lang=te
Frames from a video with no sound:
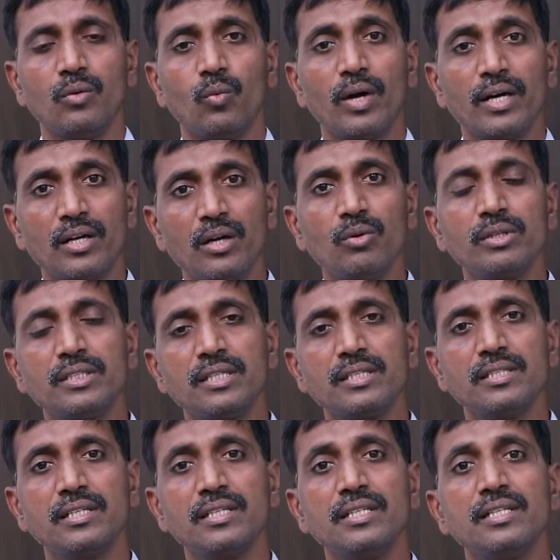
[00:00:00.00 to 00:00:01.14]
వాటిలో
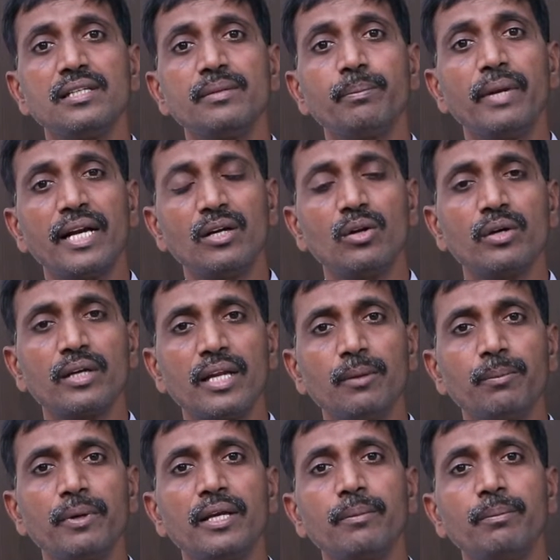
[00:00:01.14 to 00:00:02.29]
వచ్చేసి ఇది బ్లడ్లోకి
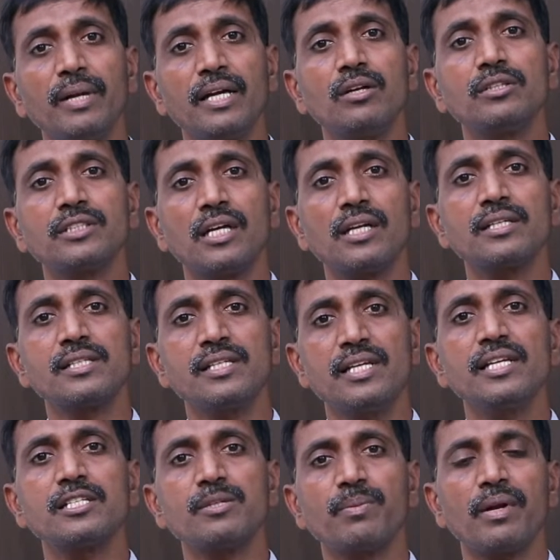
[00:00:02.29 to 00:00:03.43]
వెళ్ళిపోయి బ్లడ్లో చాలా
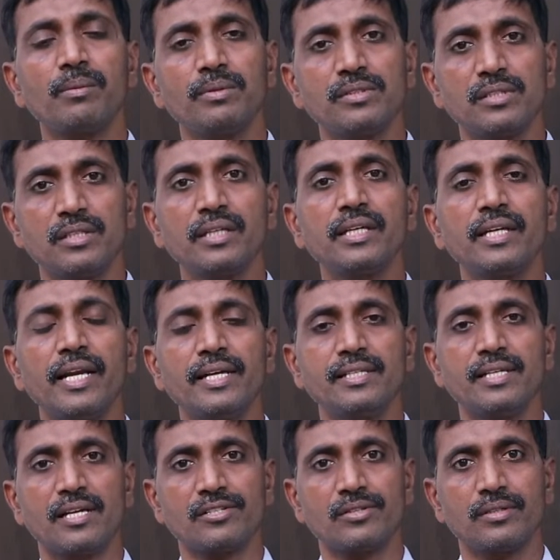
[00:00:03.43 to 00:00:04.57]
సీరియస్ ప్రాబ్లమ్స్ని క్రియేట్
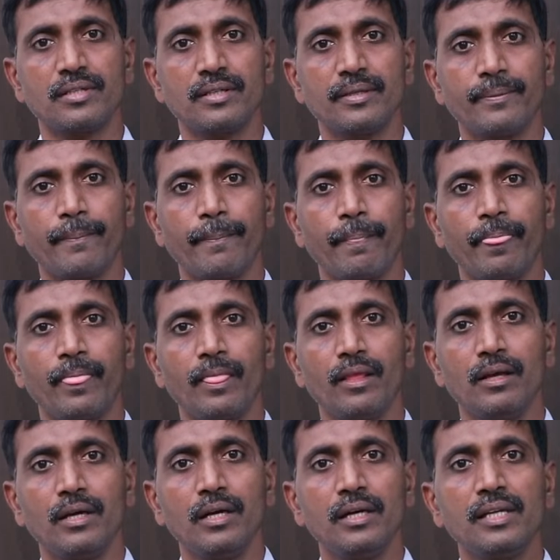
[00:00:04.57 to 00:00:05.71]
చేస్తుంటుంది
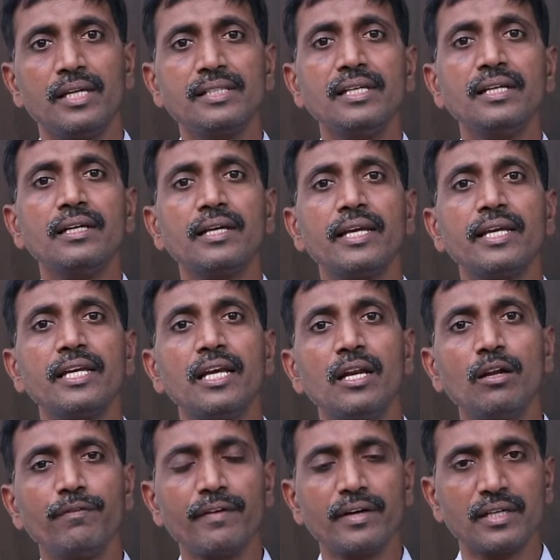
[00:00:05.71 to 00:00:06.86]
రీసెంట్గా ఈ
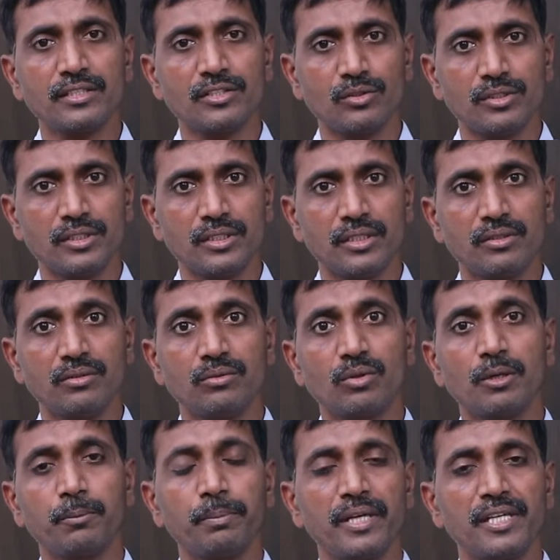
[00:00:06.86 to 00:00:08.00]
ఎల్లో ఫంగస్ నుంచి
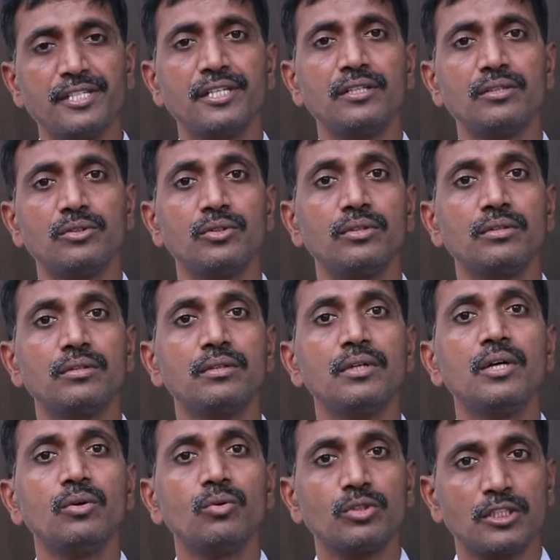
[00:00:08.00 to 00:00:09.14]
ఒక పేషెంట్
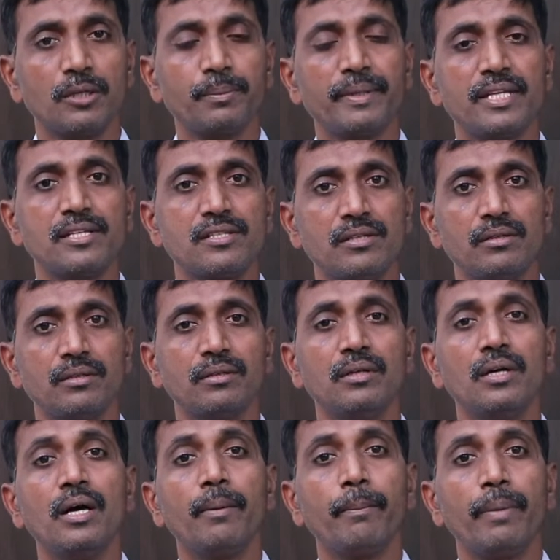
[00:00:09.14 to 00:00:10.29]
ఉత్తరప్రదేశ్లో
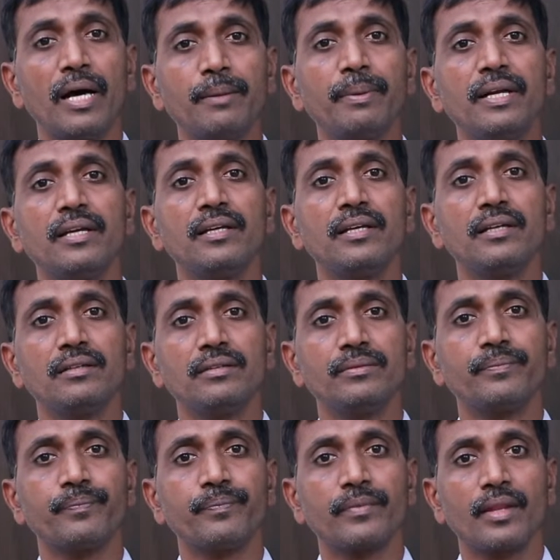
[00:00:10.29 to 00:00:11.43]
బారిపడి
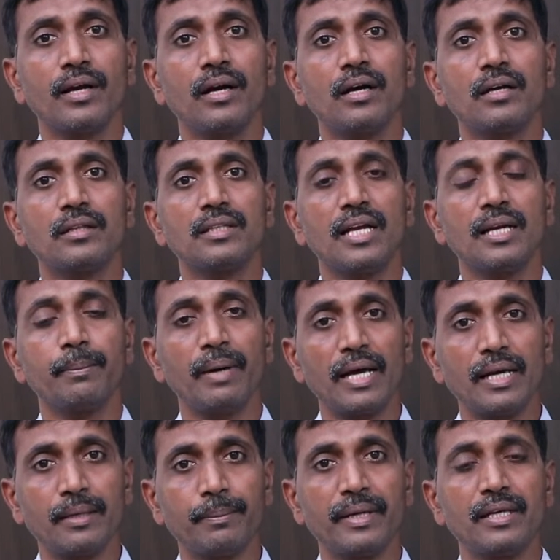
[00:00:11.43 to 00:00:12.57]
దాని
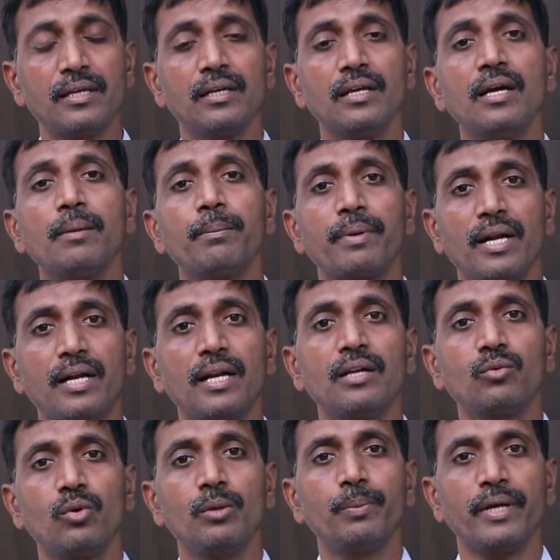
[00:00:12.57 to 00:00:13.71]
బారిన పడి ప్రాణాన్ని
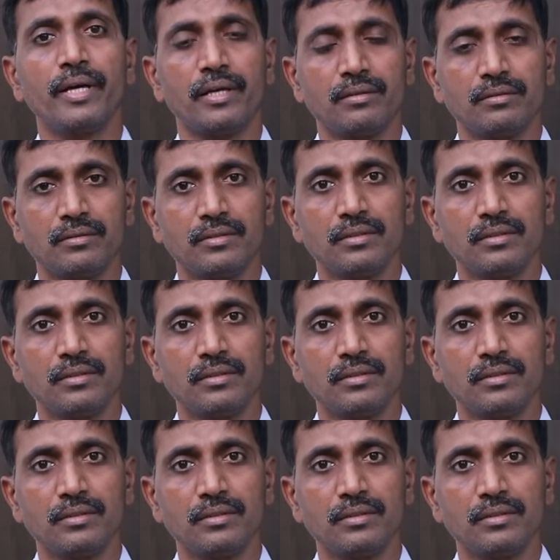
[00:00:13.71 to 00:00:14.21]
కోల్పోయారు